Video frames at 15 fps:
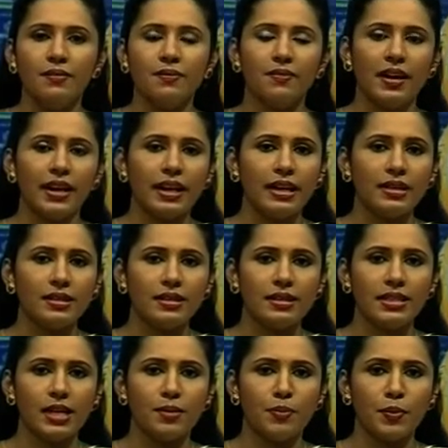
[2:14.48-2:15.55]
வரலாற்று
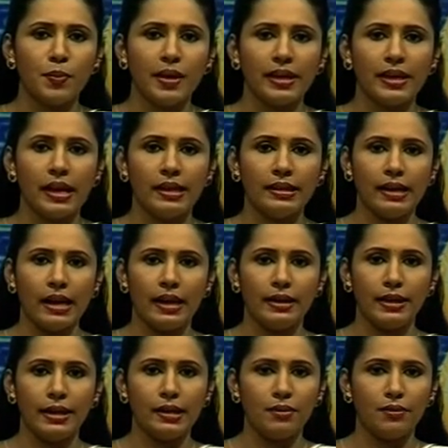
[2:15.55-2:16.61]
சிறப்புமிக்க
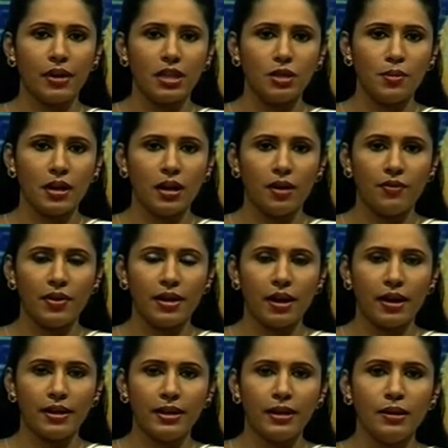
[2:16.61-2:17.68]
கலனி ரஜமகா
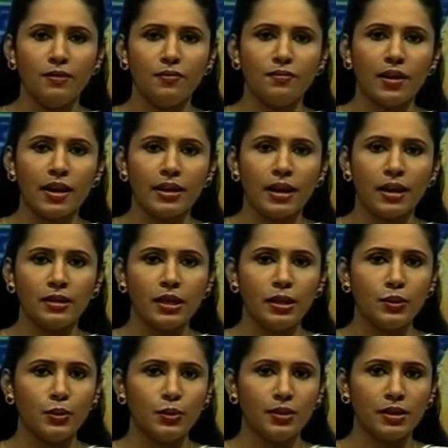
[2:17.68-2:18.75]
விகாரியின் வருடாந்த
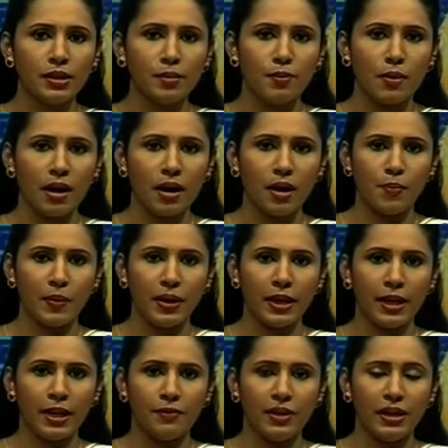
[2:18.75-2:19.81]
துடுத்து மகா
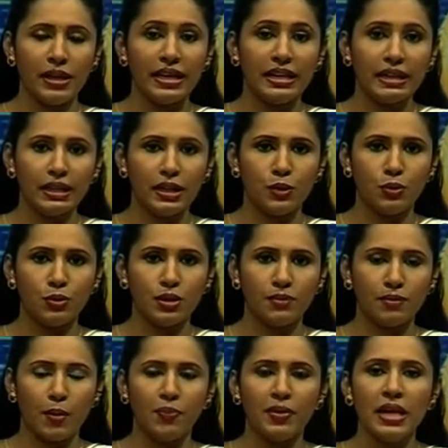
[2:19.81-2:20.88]
பெரேரவின் இறுதி
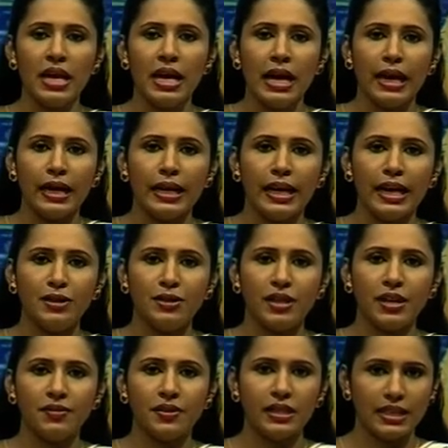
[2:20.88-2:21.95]
உற்சவம்
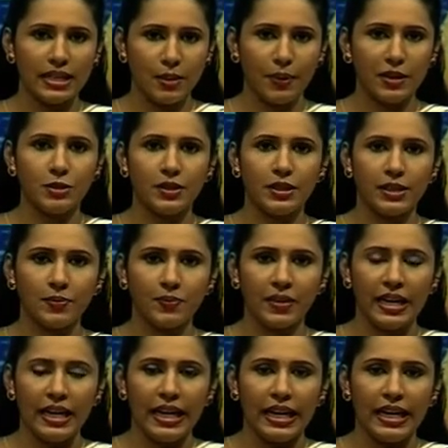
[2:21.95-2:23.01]
நேற்றிரவு இடம்பெற்றது
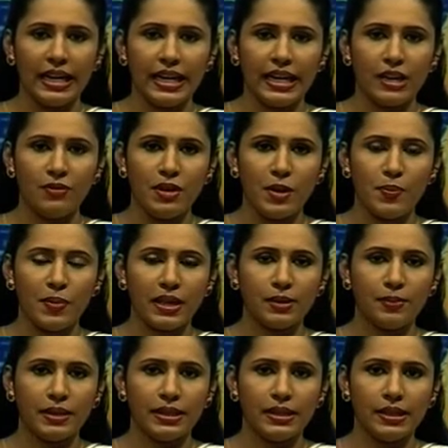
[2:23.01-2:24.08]
இந்நிகழ்வில்
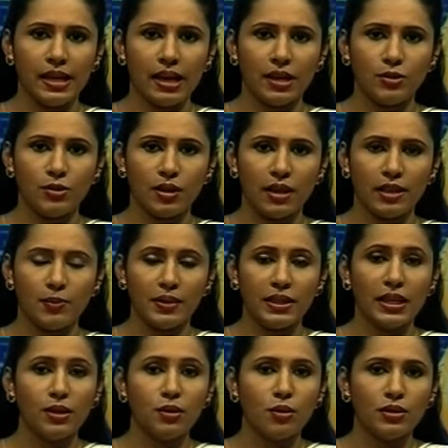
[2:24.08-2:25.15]
பிரதம அதிதியாக
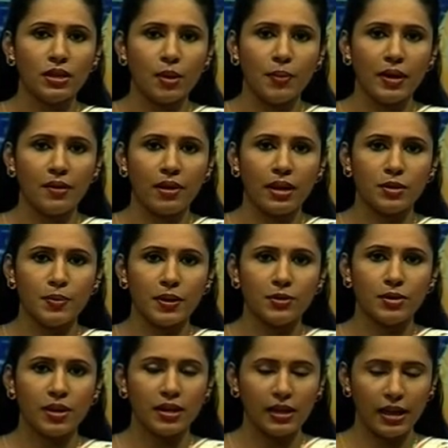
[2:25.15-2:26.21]
ஜனாதிபதி கோட்டாபே
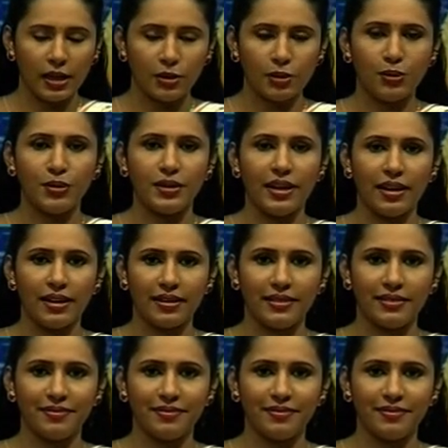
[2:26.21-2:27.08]
ராஜபக்ஷ கலந்து கொண்டார்